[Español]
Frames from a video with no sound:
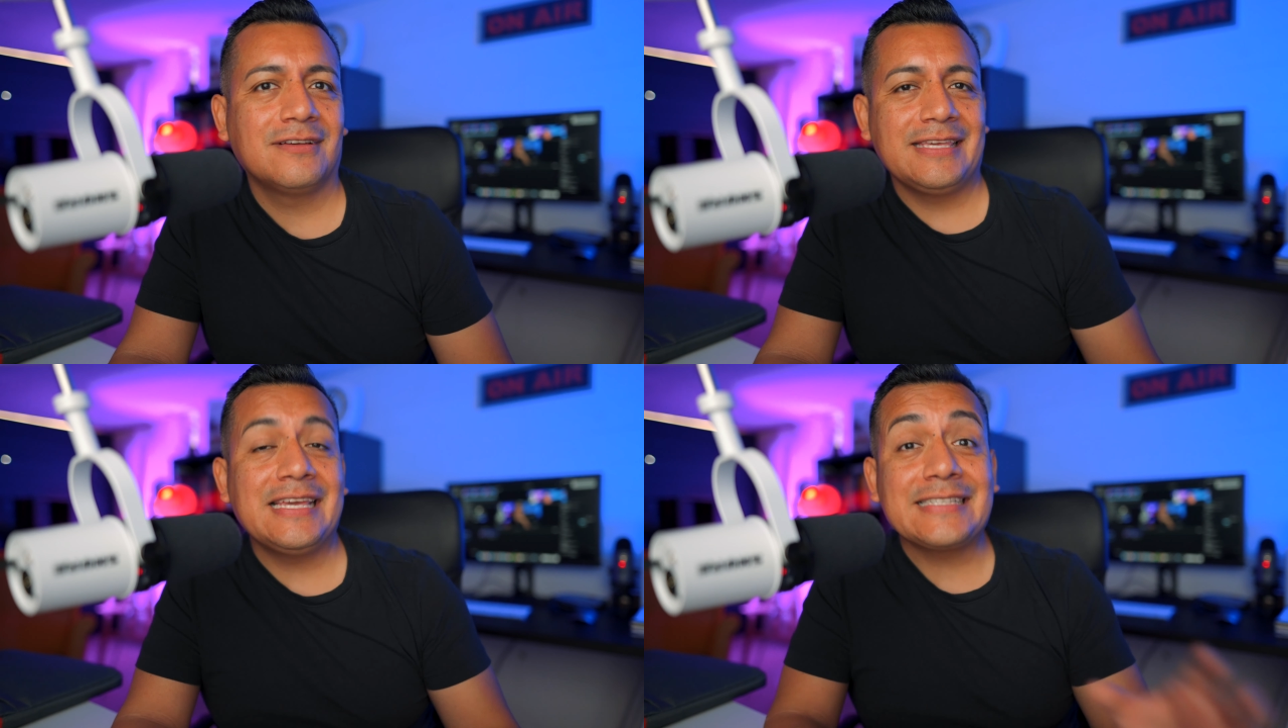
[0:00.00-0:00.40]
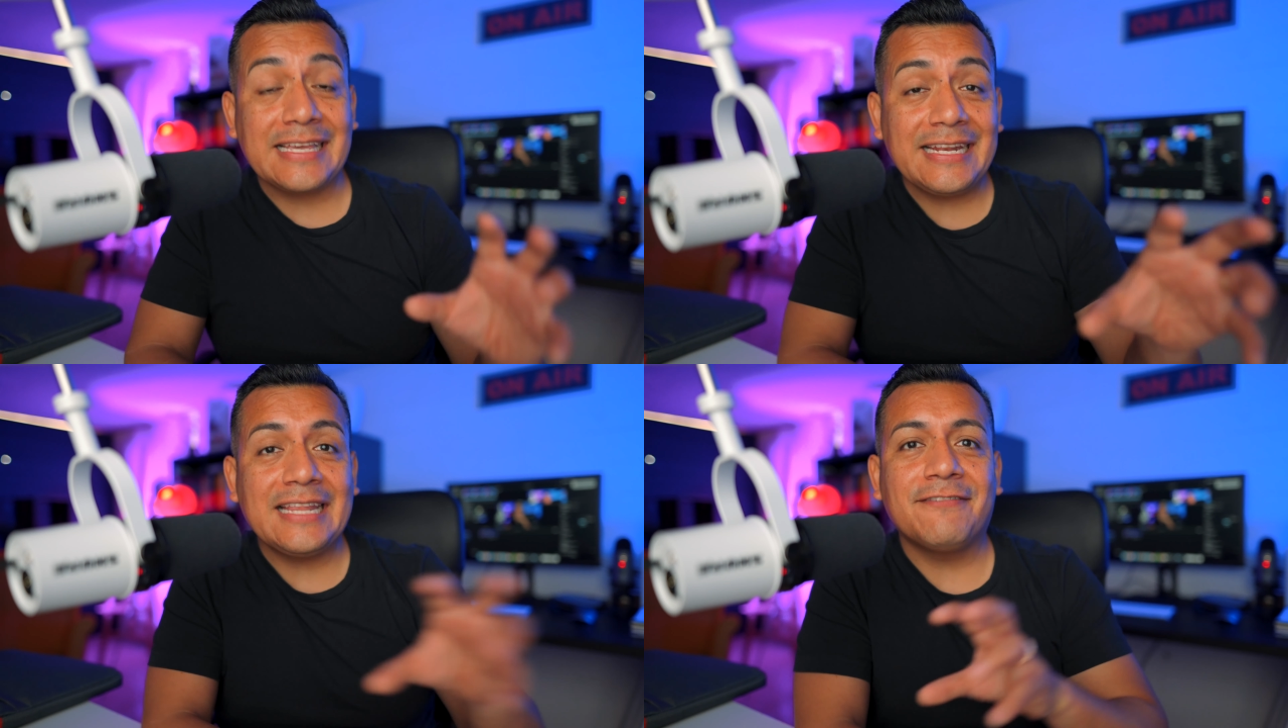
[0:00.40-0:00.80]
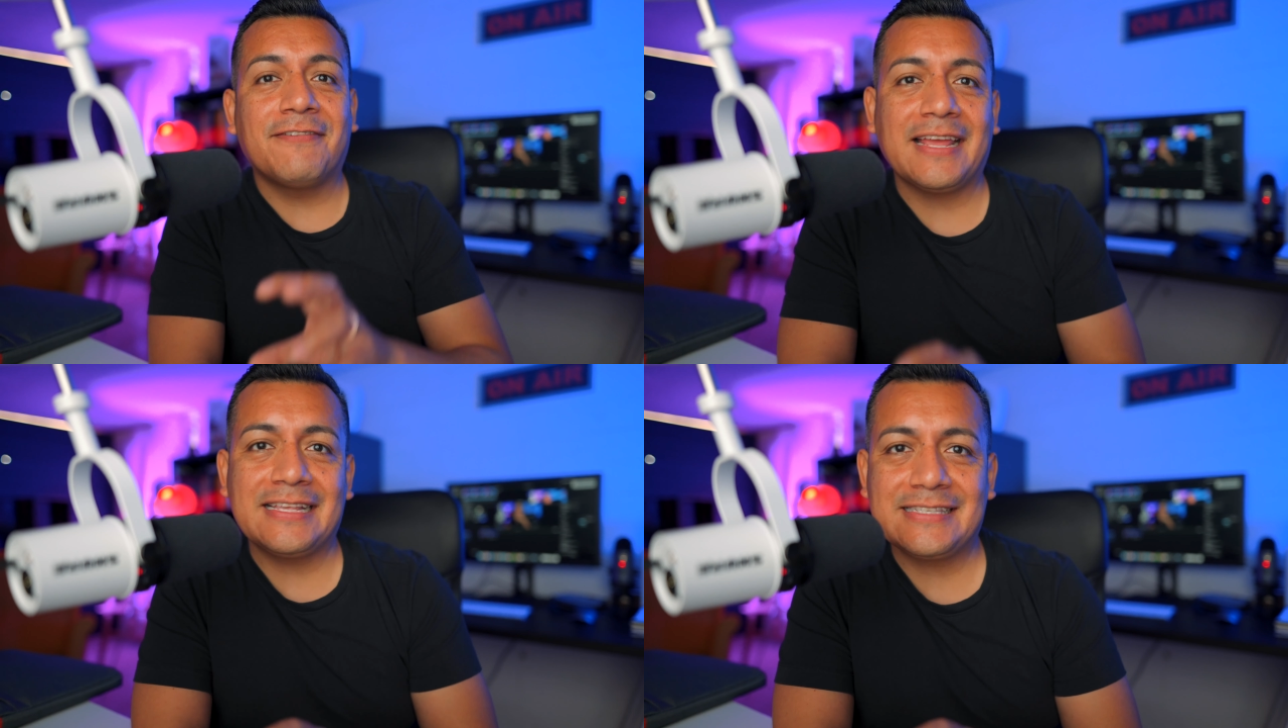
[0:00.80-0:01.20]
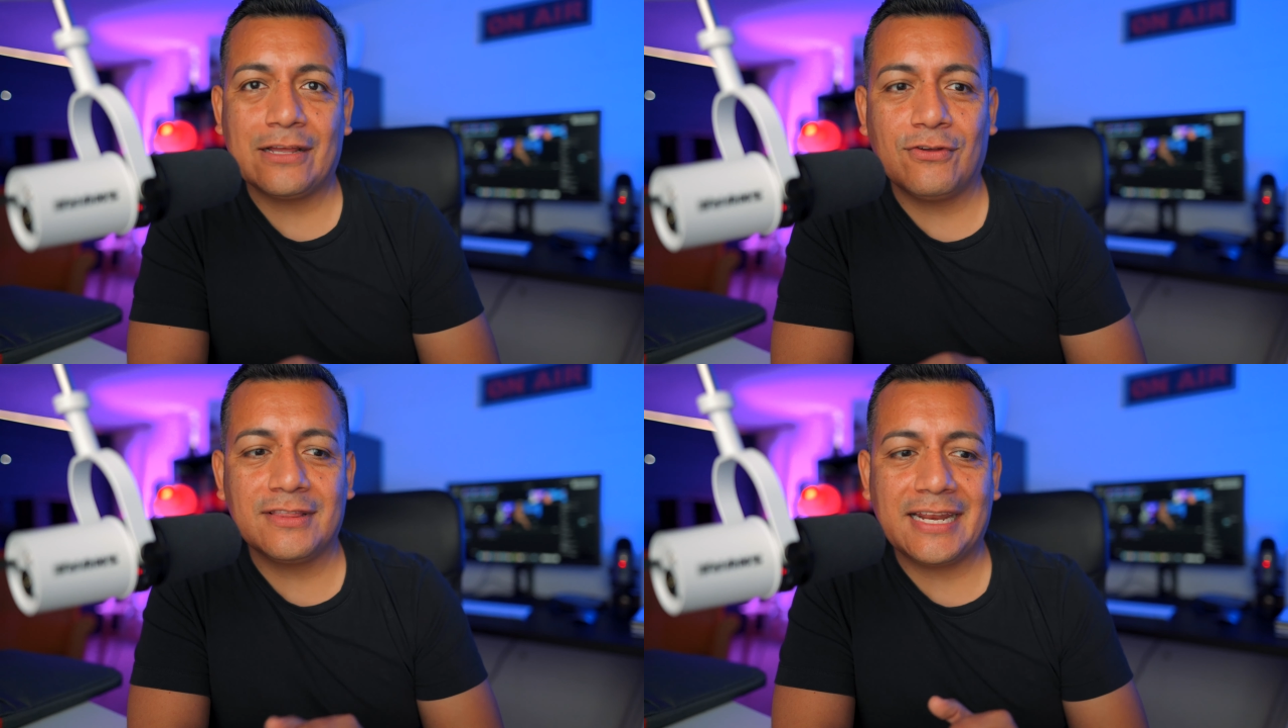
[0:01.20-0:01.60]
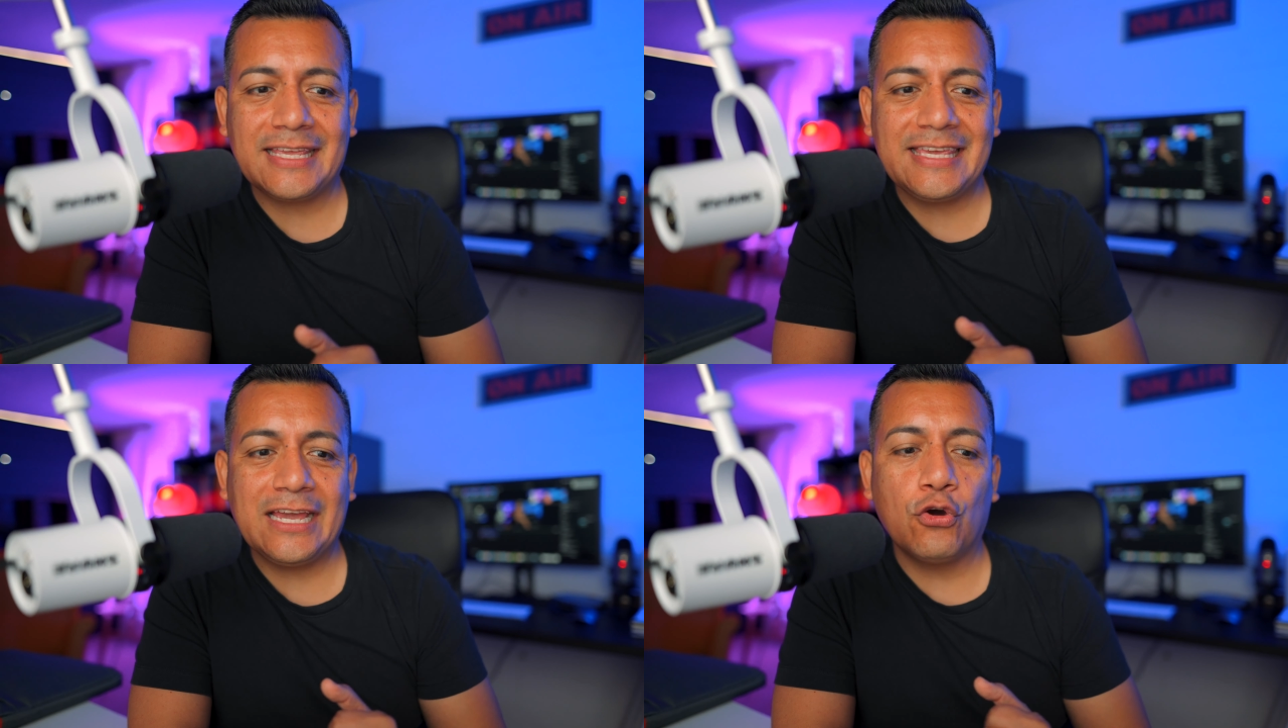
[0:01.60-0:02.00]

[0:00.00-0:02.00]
Y es ahí la diferencia ¿no? entre quien